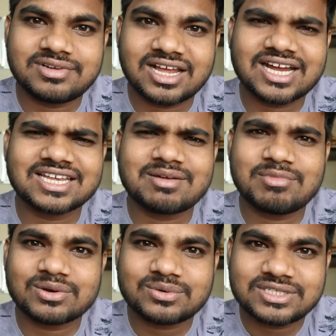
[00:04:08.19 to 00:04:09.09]
लगा क्या
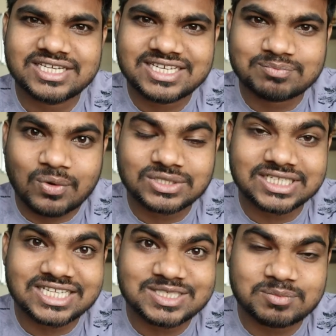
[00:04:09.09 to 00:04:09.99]
मेरे को ये बहुत
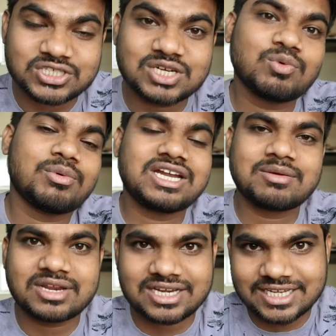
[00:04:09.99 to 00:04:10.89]
ज़्यादा स्पेशल मोमेंट
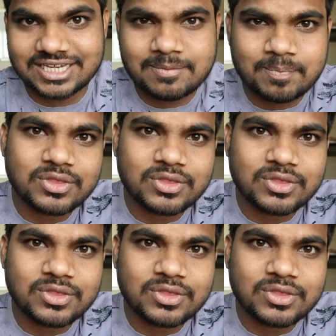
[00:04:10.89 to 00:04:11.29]
है मेरे लिए ये